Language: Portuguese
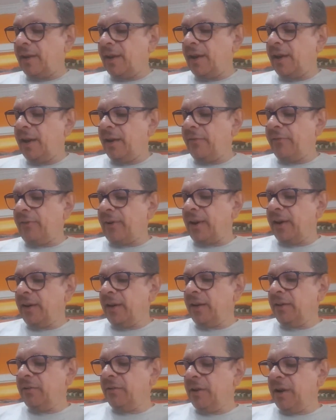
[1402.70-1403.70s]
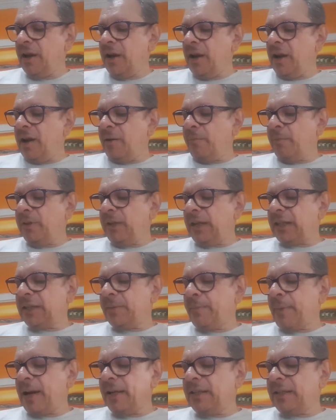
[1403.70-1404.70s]
ele falando uma
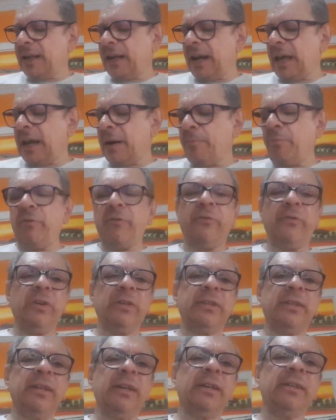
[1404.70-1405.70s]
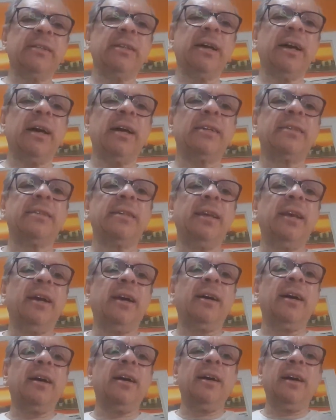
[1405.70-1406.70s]
das mais claras profecias
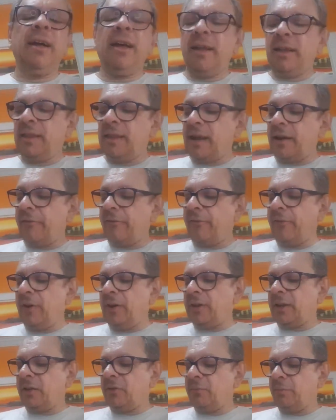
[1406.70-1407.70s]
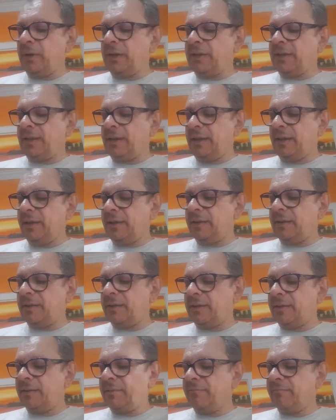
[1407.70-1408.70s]
acerca da vinda do Messias.